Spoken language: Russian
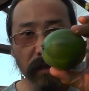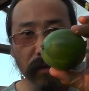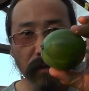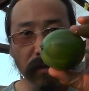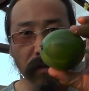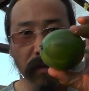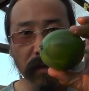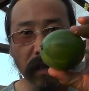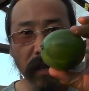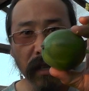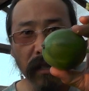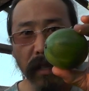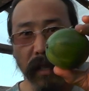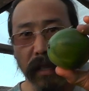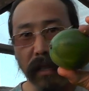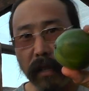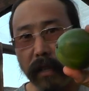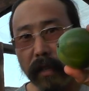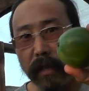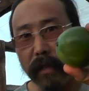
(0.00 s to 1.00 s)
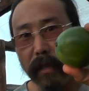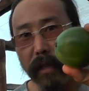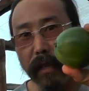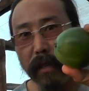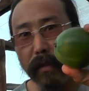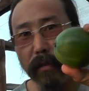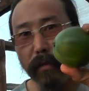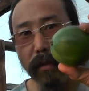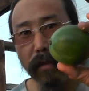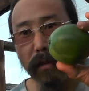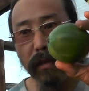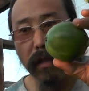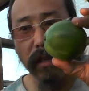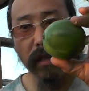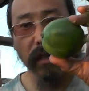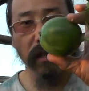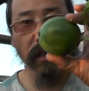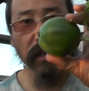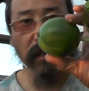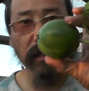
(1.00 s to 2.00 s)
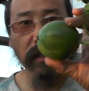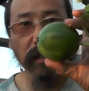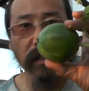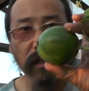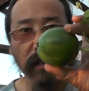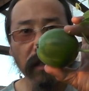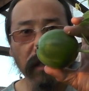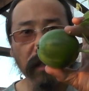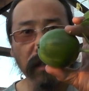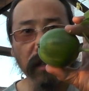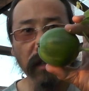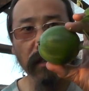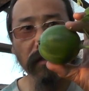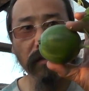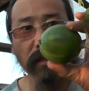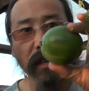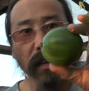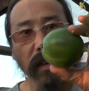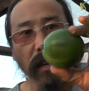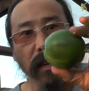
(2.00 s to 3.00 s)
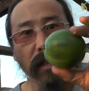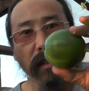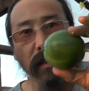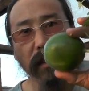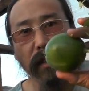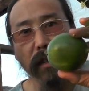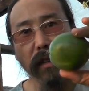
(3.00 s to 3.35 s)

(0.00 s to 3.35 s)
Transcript: То есть она не треугольник, не квадрат.